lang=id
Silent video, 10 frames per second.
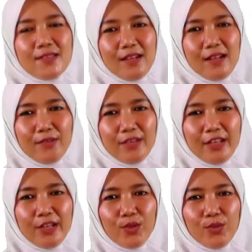
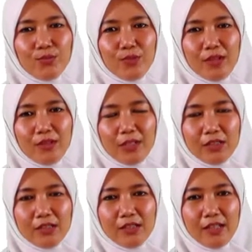Assalamualaikum
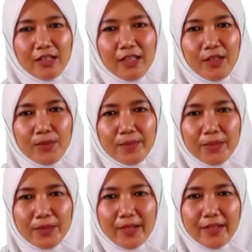warahmatullahi
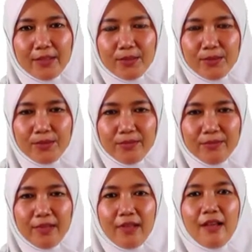wabarakatuh.
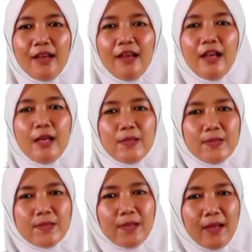
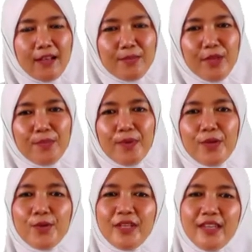Salam
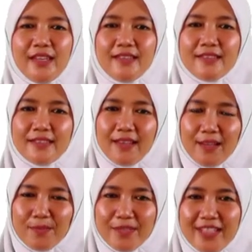Paudi,
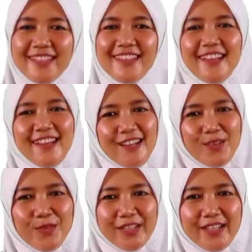salam cinta
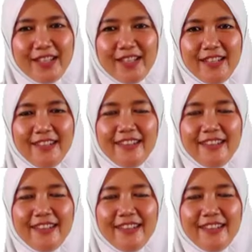anak usia dini.